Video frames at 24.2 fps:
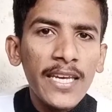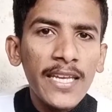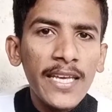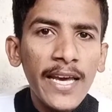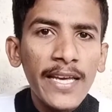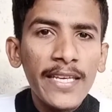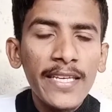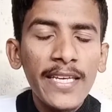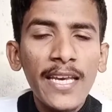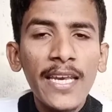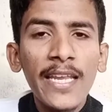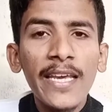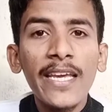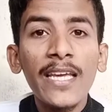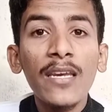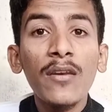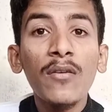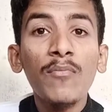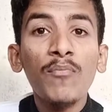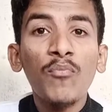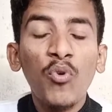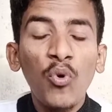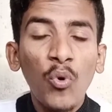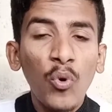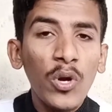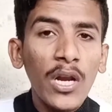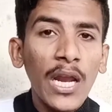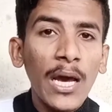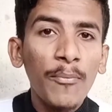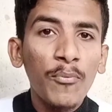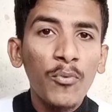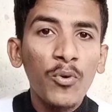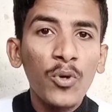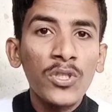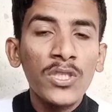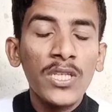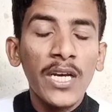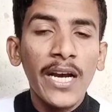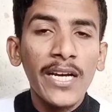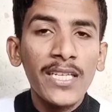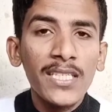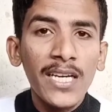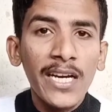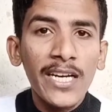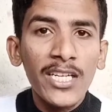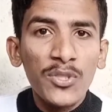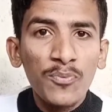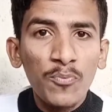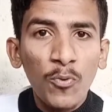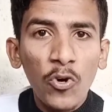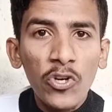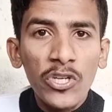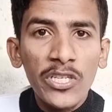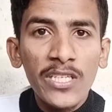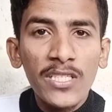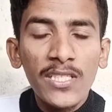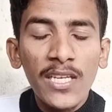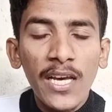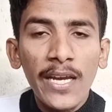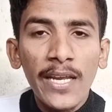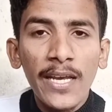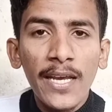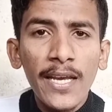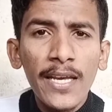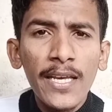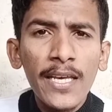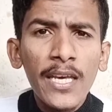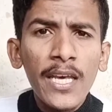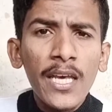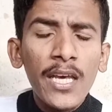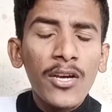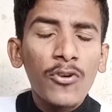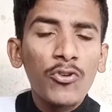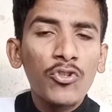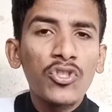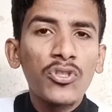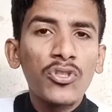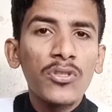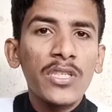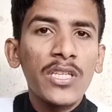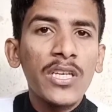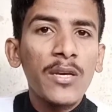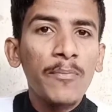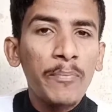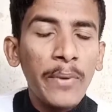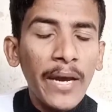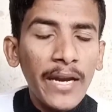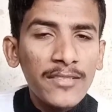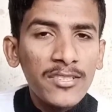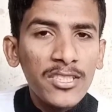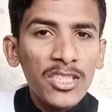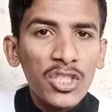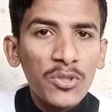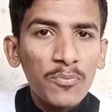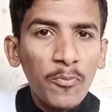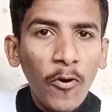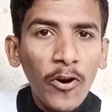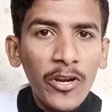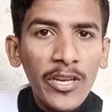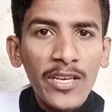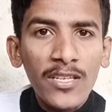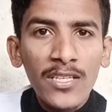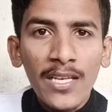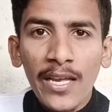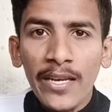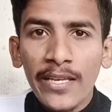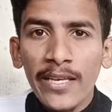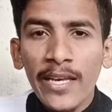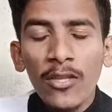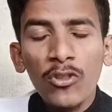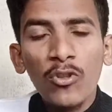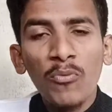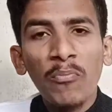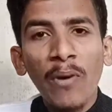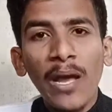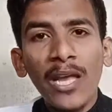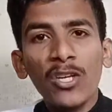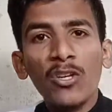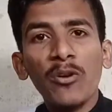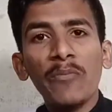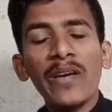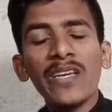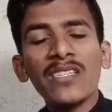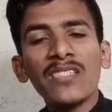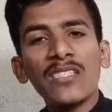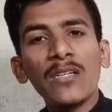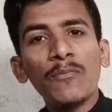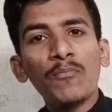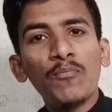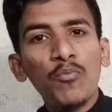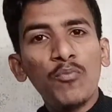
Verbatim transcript: के नहीं आई है लेकिन फ़ोन आपको जगह जगह स्पॉट किए जा रहे हैं कुछ के बैटरी स्पॉट की जा रही है तो माइक्रोमैक्स के